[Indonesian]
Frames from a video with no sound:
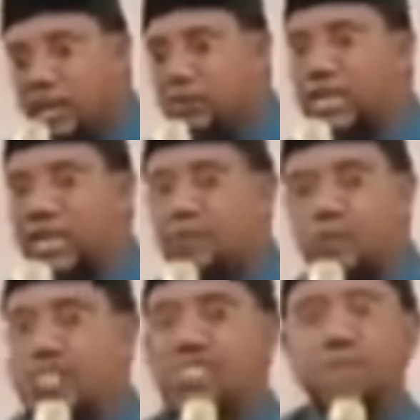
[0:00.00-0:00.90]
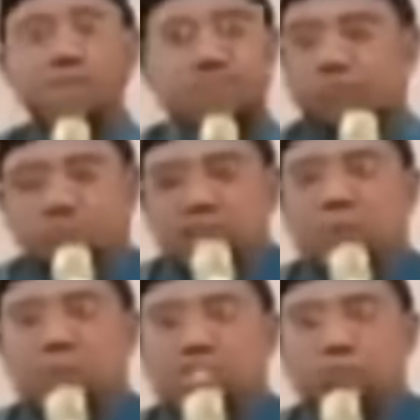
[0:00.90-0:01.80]
dari Yerusalem 2 jam
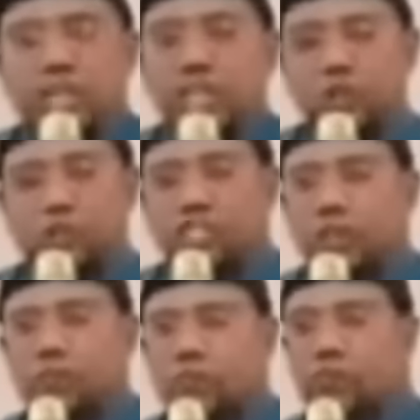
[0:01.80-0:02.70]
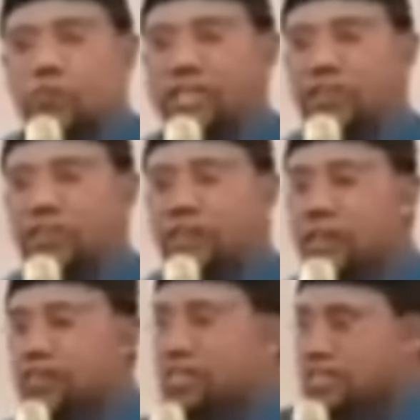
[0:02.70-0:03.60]
15 menit 2 jam 20 menit
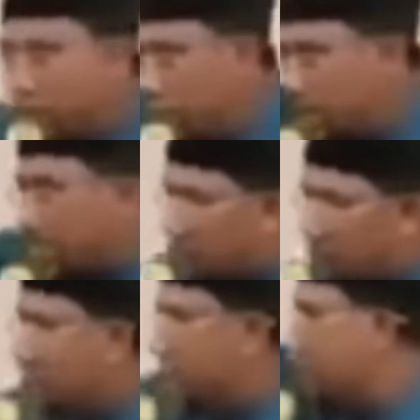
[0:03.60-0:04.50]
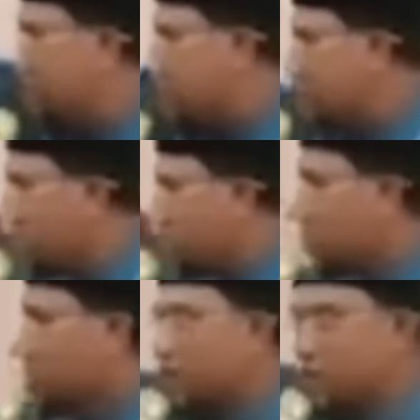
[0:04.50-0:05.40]
jadi saya belajar bolak-balik
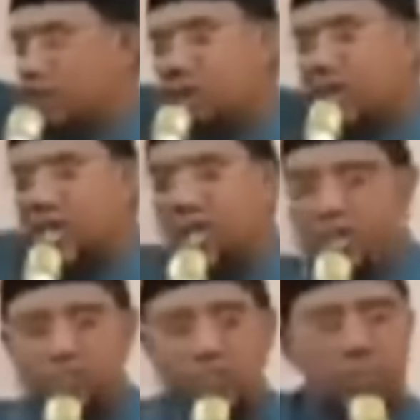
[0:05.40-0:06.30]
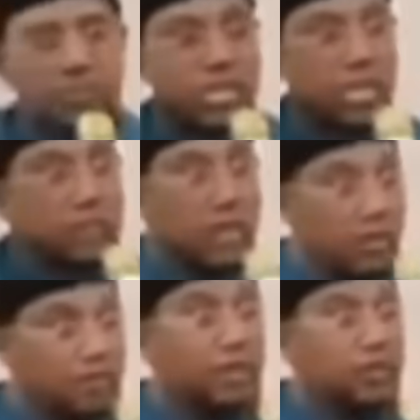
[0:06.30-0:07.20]
dari Haifa
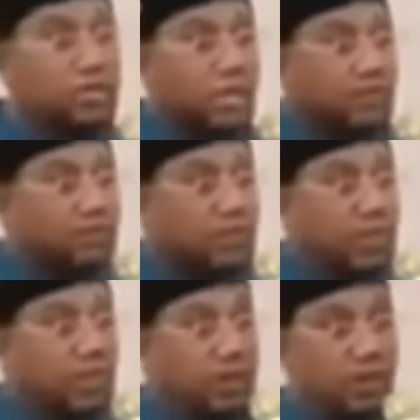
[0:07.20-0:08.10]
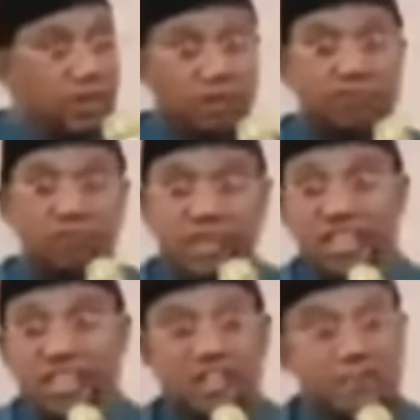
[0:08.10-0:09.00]
Yerusalem, Haifa Yerusalem.
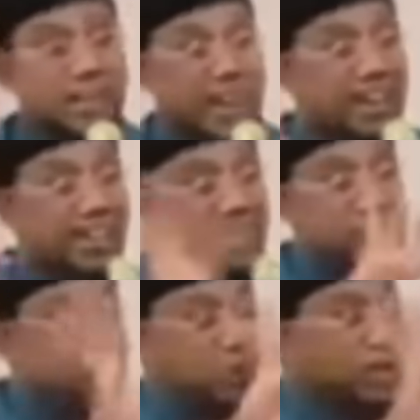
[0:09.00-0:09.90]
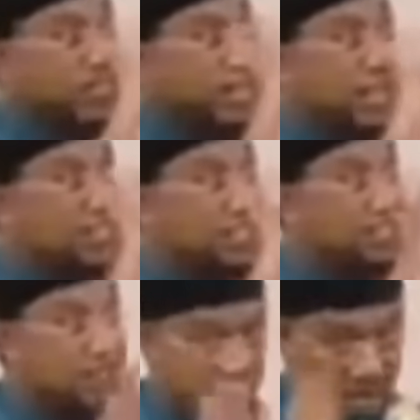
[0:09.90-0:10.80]
Dan ini dibayari, bukan
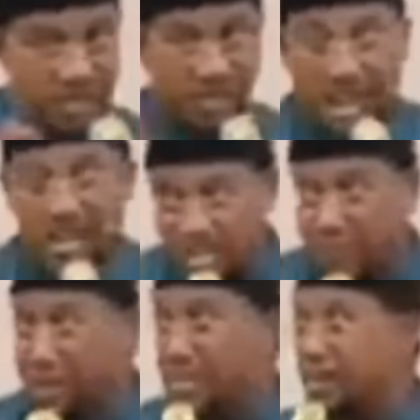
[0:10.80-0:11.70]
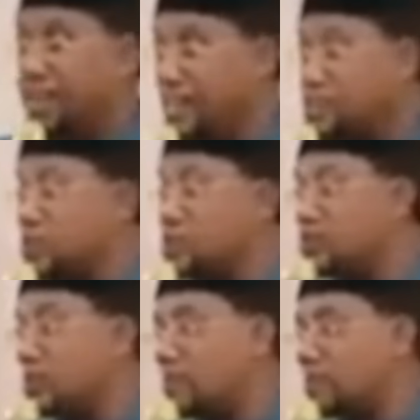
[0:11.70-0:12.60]
gratis. Ini di, ada yang bayar, ada yang
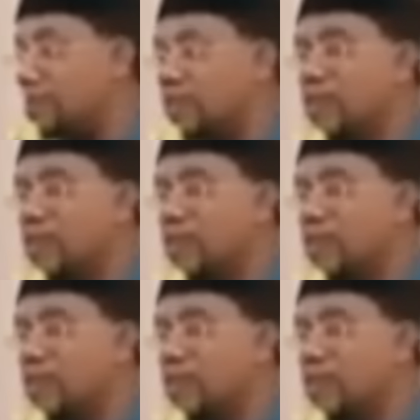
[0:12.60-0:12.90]
sponsor.